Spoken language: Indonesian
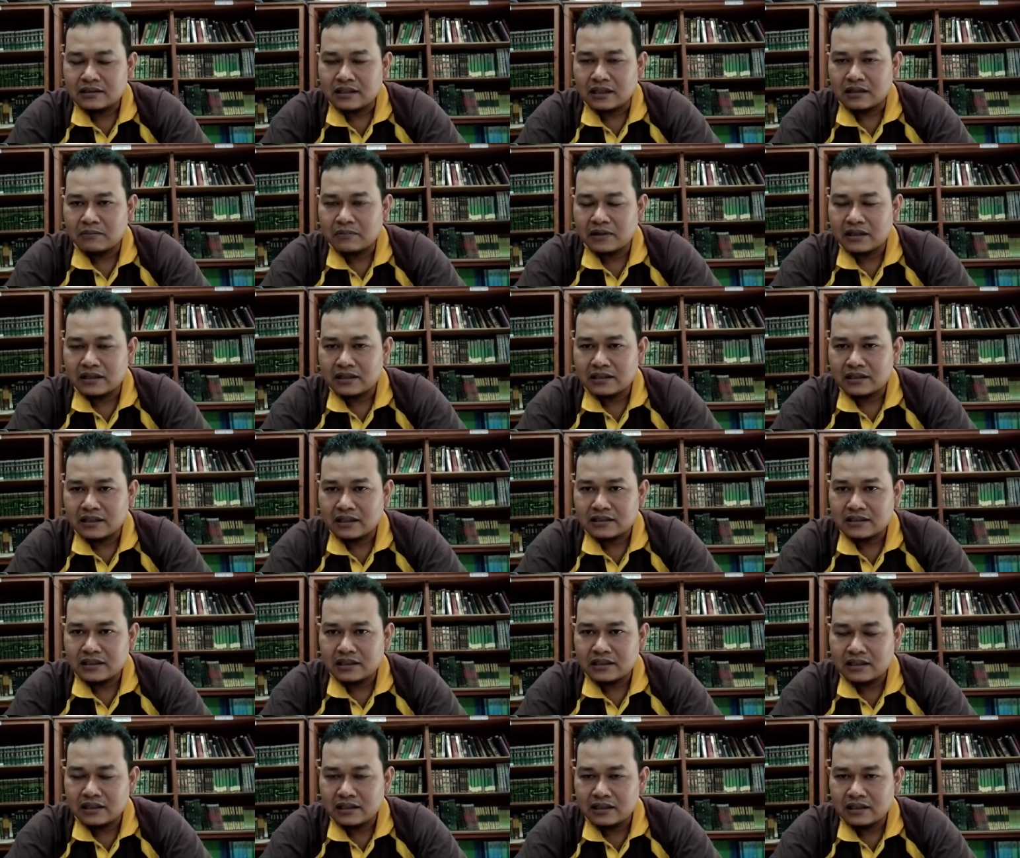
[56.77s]
tanpa kita
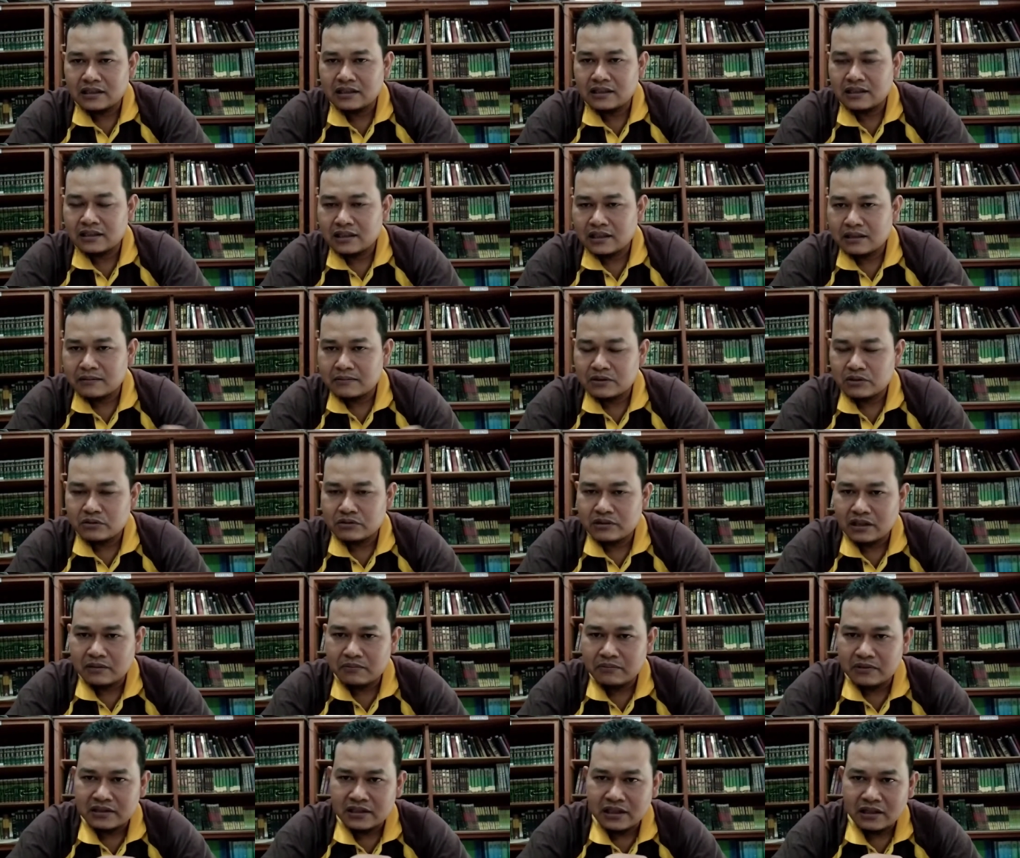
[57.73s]
sadari kita
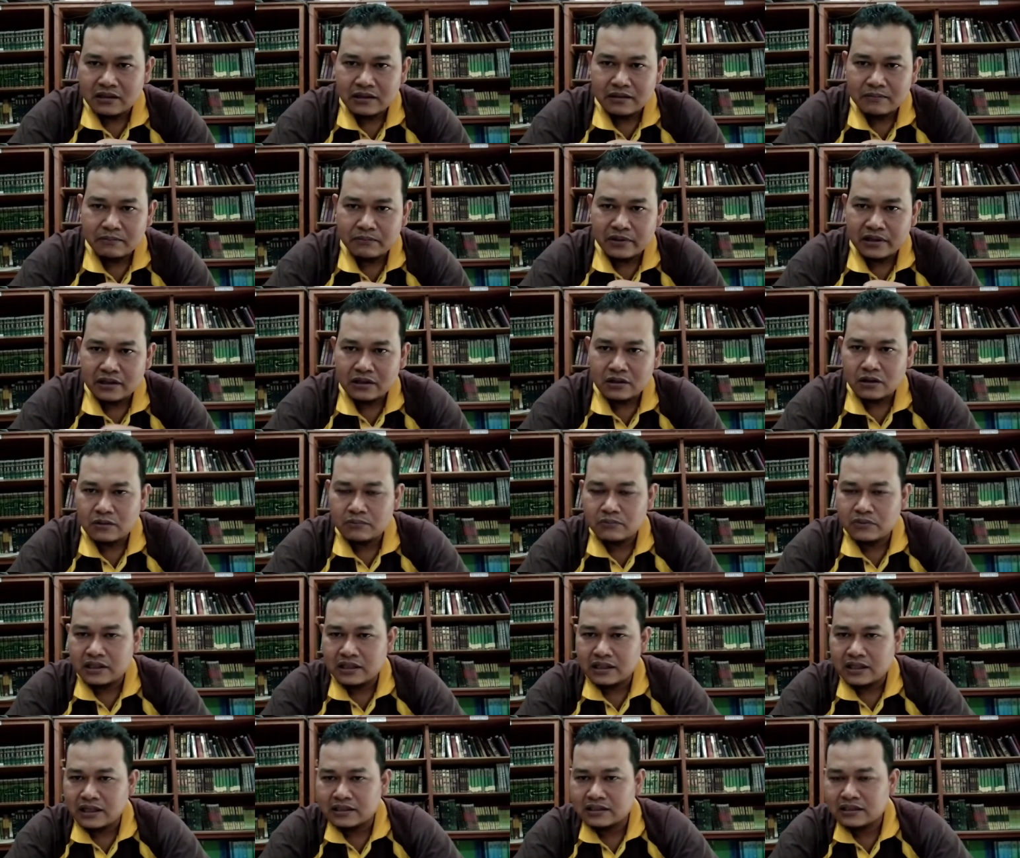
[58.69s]
sudah bisa
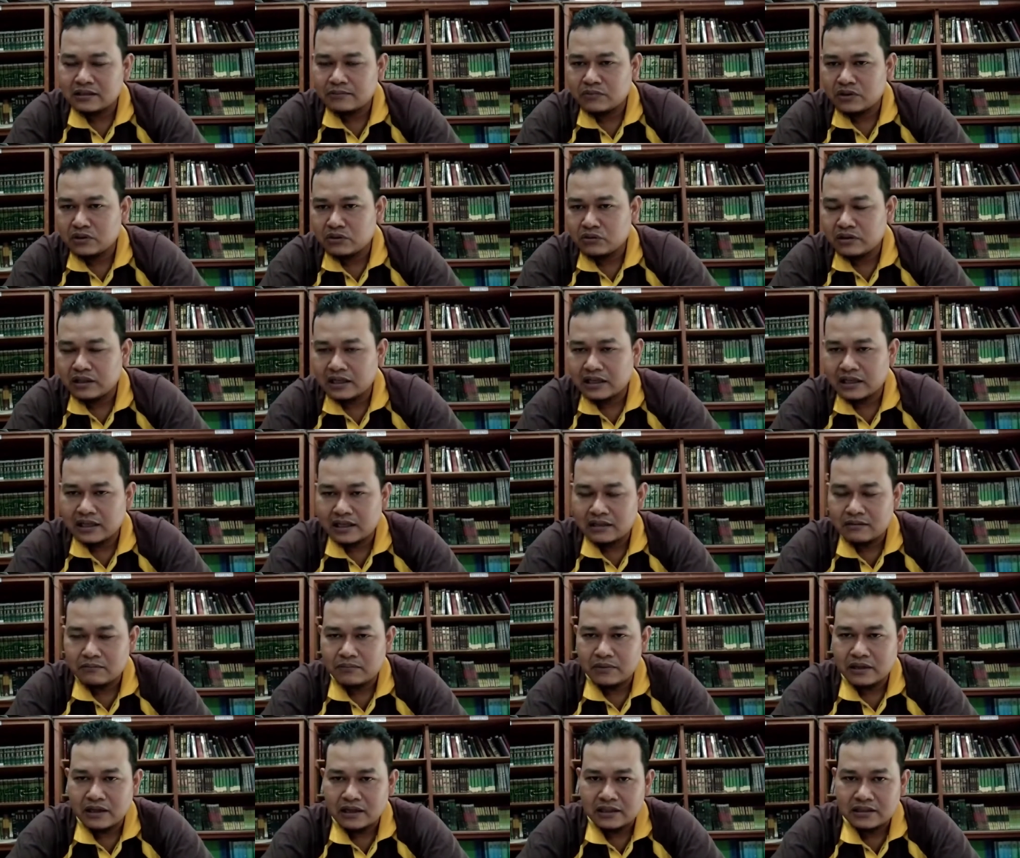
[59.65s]
berkomunikasi menggunakan
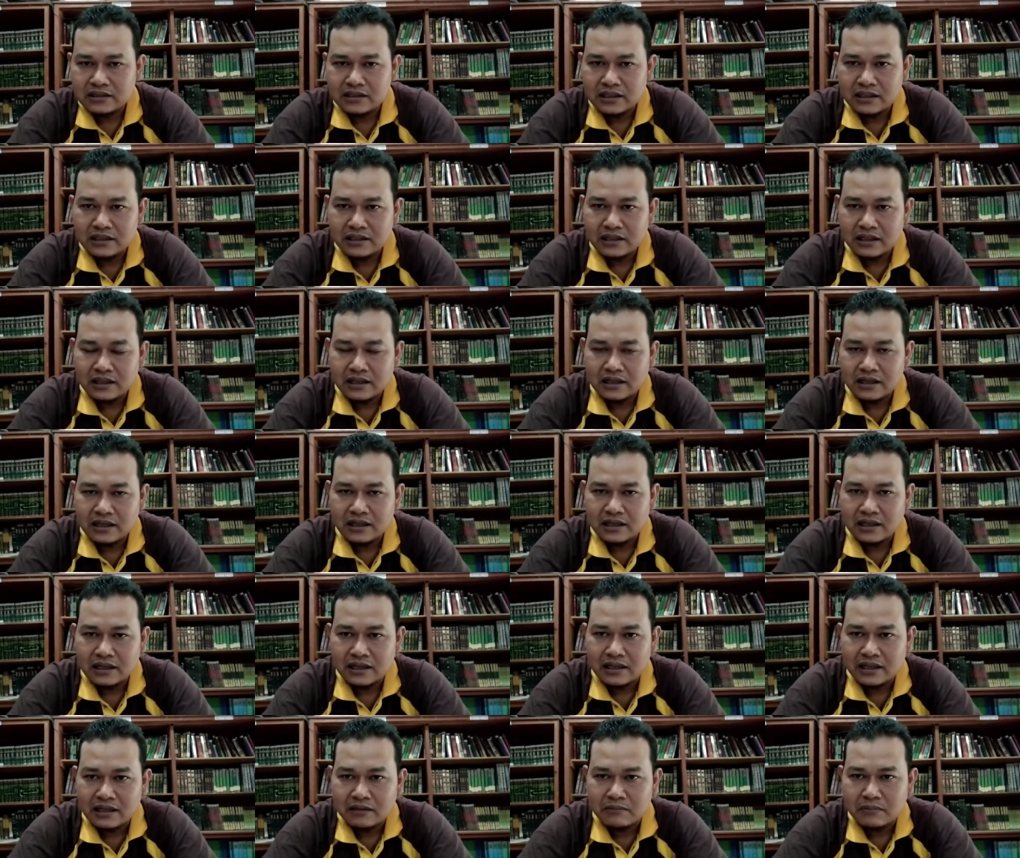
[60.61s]
bahasa daerah
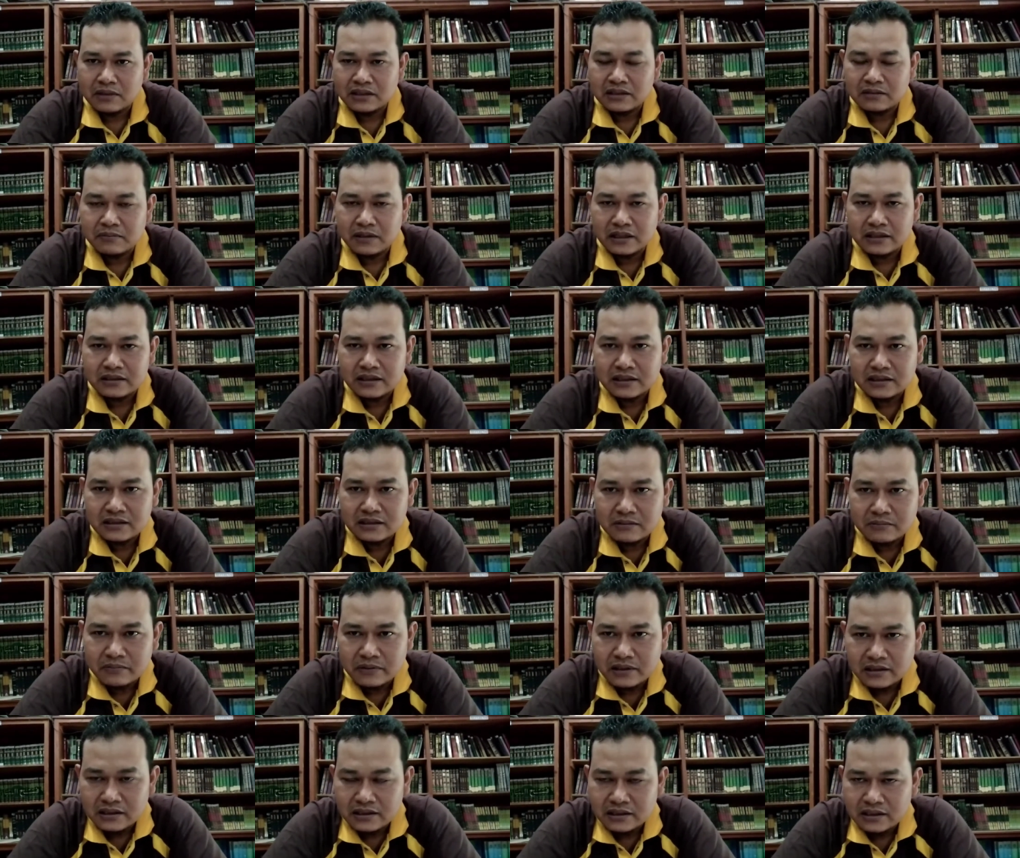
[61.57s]
kalian masing-masing
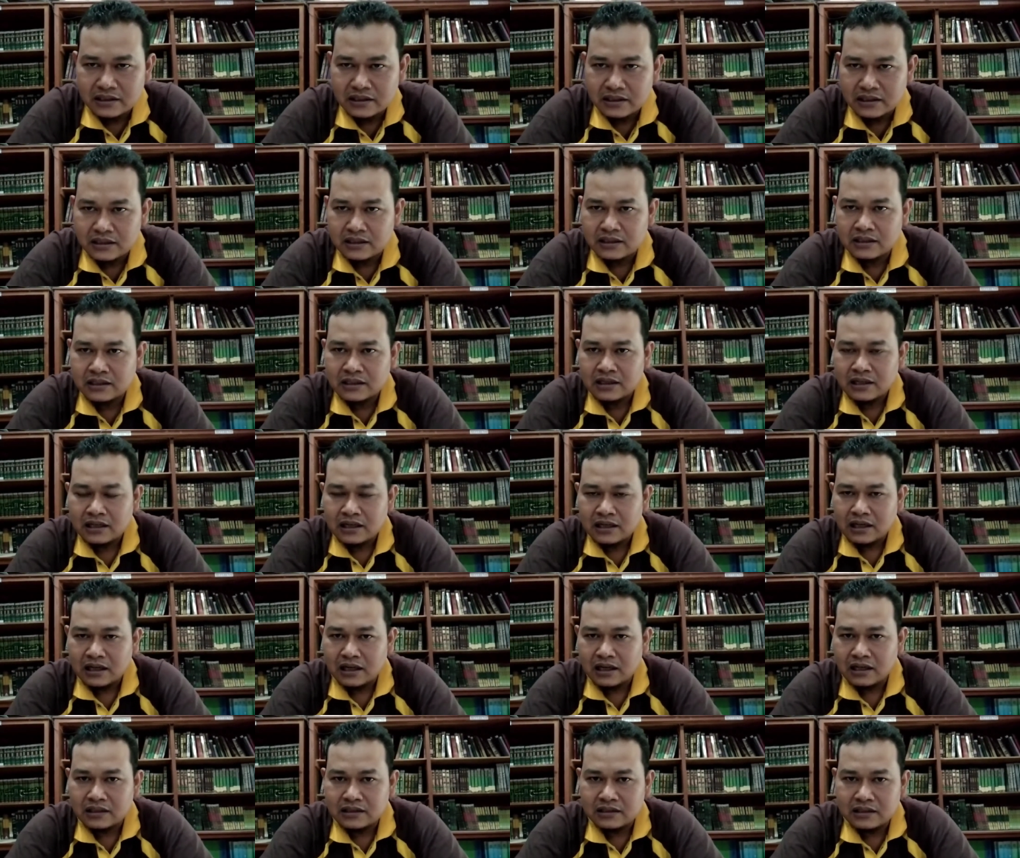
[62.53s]
seperti
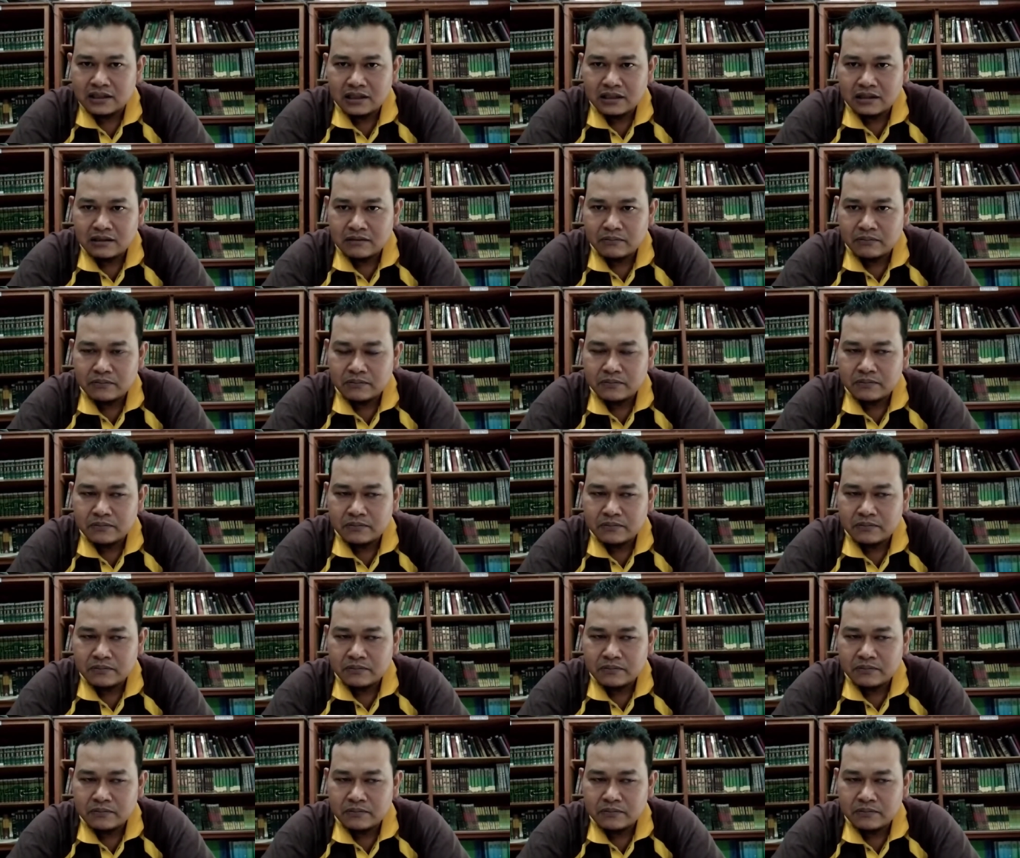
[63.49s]
halnya